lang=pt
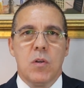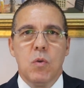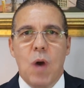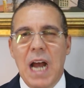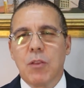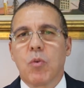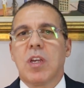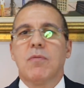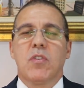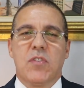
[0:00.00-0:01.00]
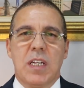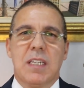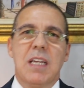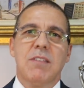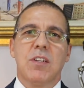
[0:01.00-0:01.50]
No ato que você
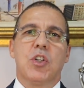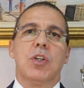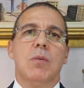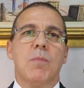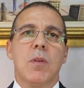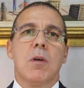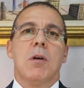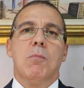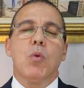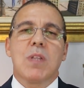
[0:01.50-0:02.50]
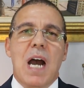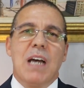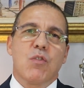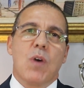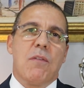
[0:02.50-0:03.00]
decidiu
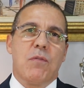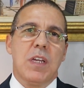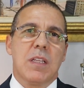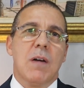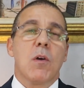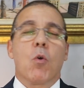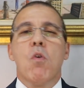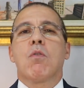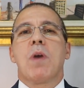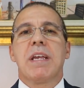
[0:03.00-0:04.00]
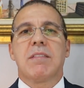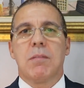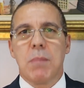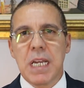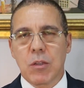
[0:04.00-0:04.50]
mudar a sua vida com
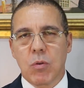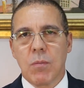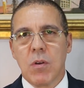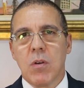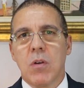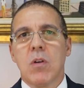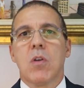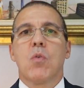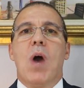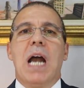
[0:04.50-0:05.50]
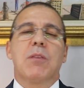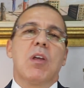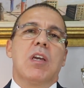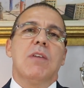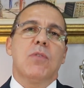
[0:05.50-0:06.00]
conhecimento, no
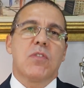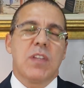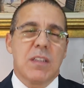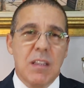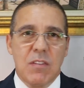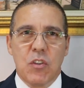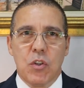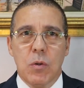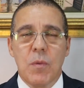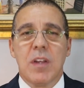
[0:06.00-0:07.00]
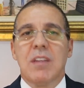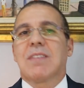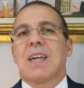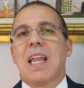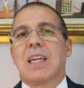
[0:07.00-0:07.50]
ato em que você decidiu
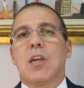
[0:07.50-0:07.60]
estar